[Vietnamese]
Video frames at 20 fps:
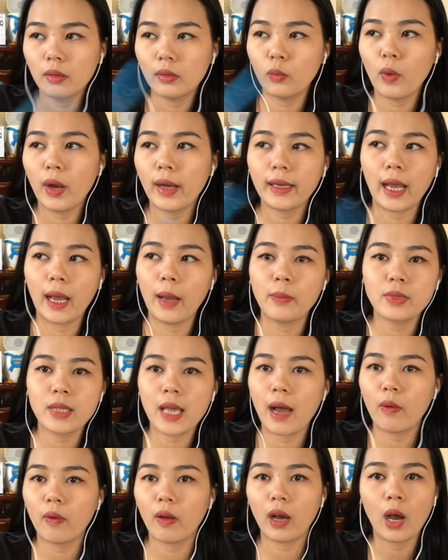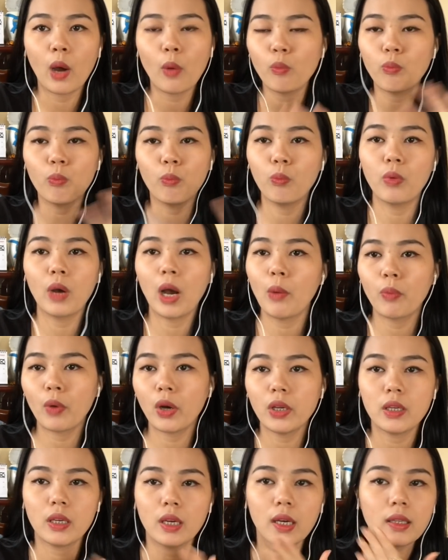qua ngày hôm sau là không không có
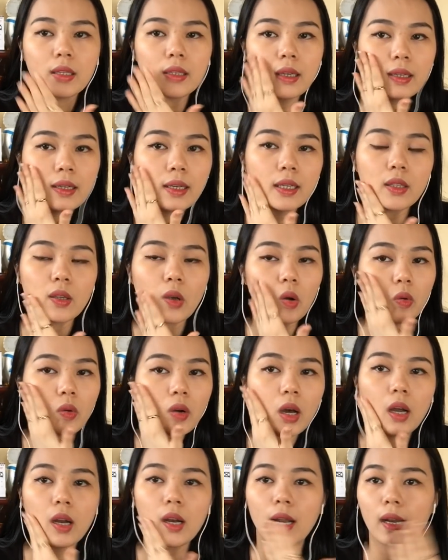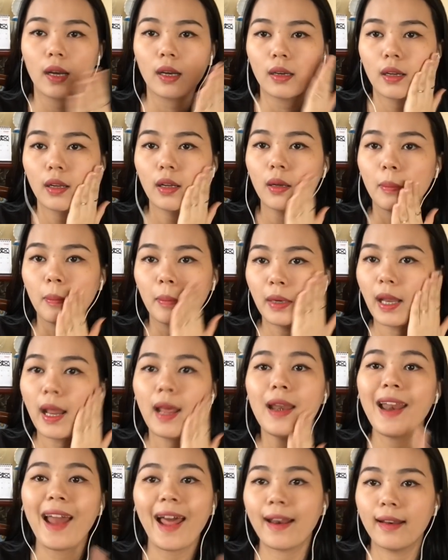gì hết, những cái chỗ đó là mình
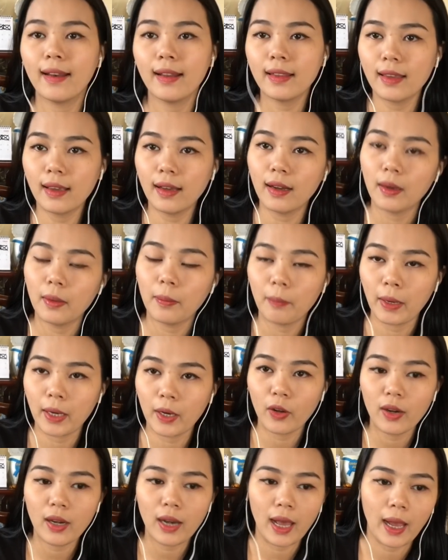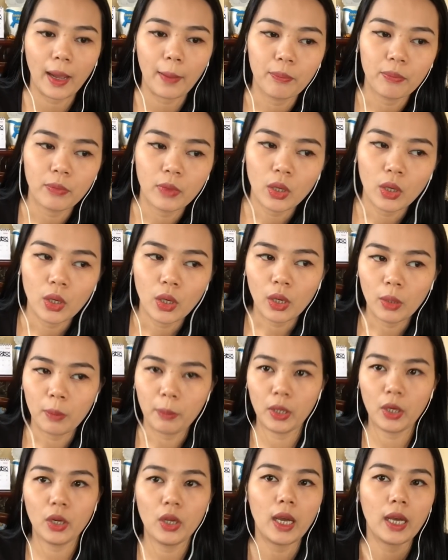thấy lành hết trơn. Mẹ nói là
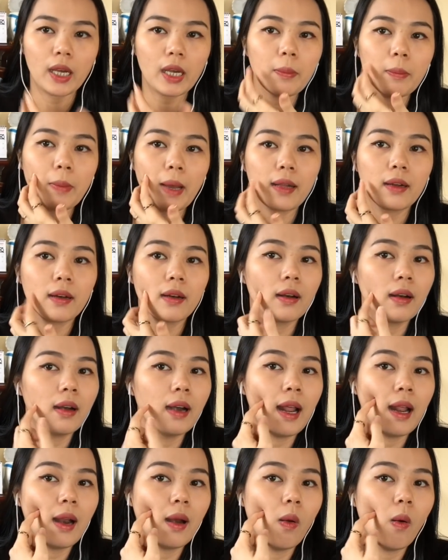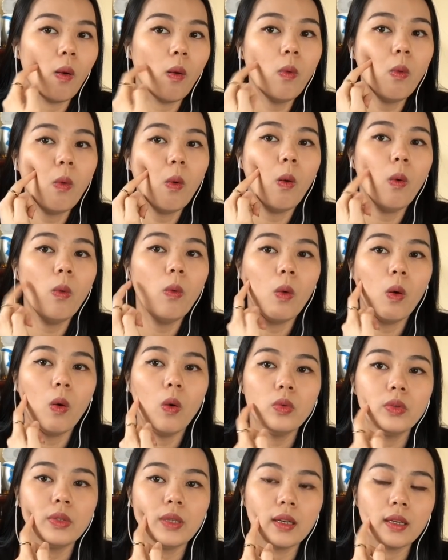mẹ nói hả, cái mặt là lỗ lỗ
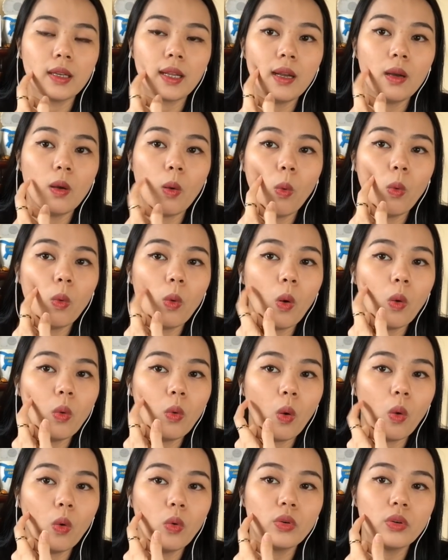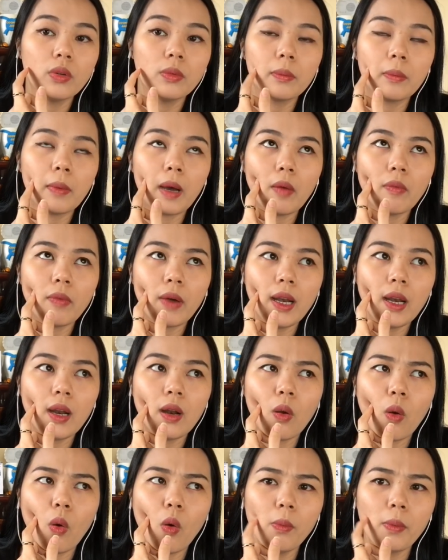lỗ, nhìn thấy lỗ lỗ lỗ mà không phải là
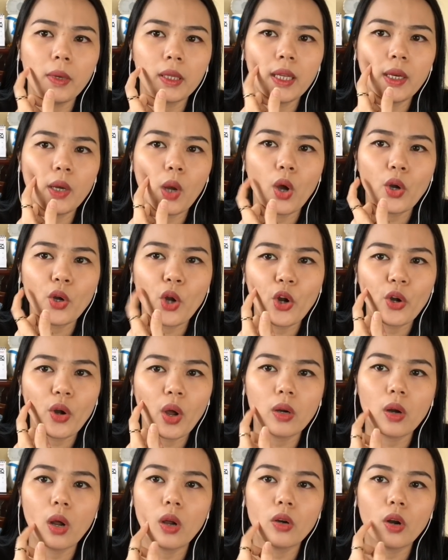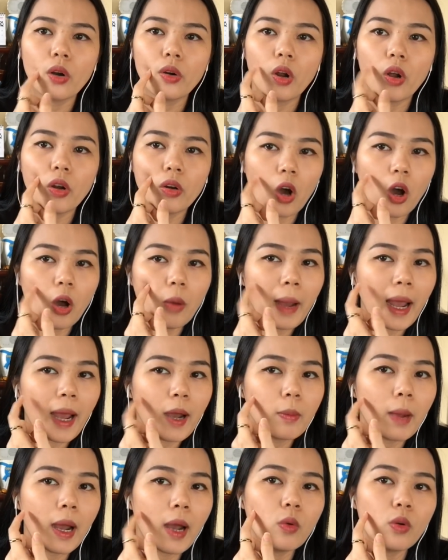lỗ, mà thấy đỏ đỏ đỏ đỏ đỏ đỏ, đỏ
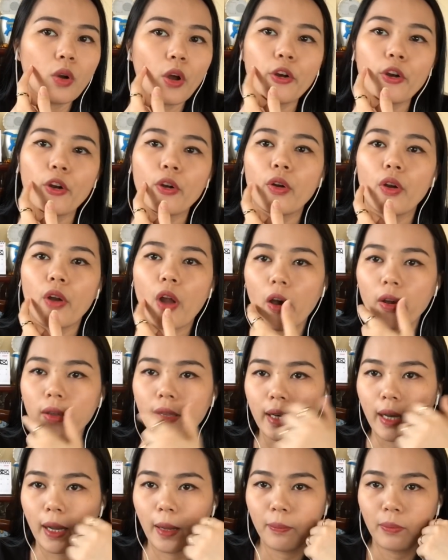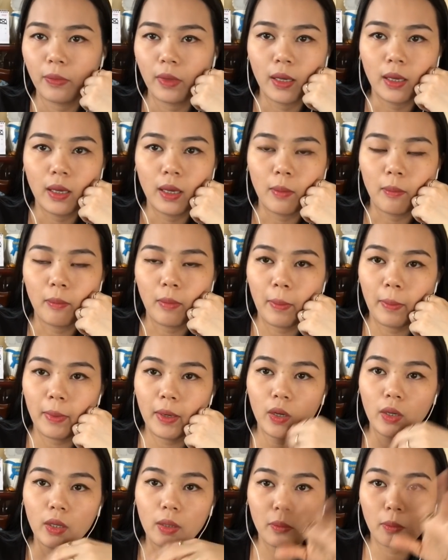máu máu đỏ đỏ đỏ đỏ vậy nè. Mà mẹ
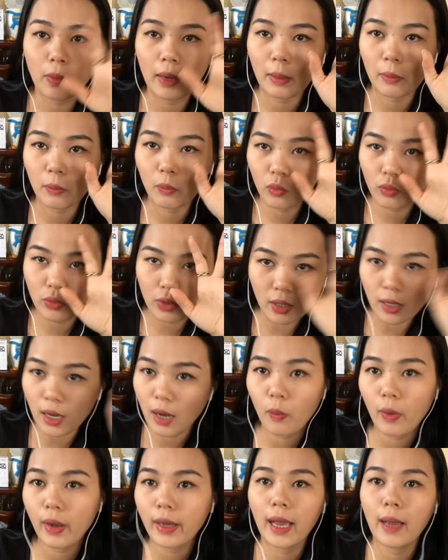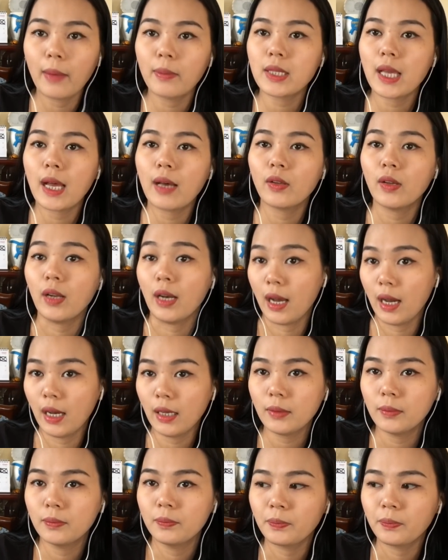nói mà chỉ cần qua ngày hôm sau thôi là hết.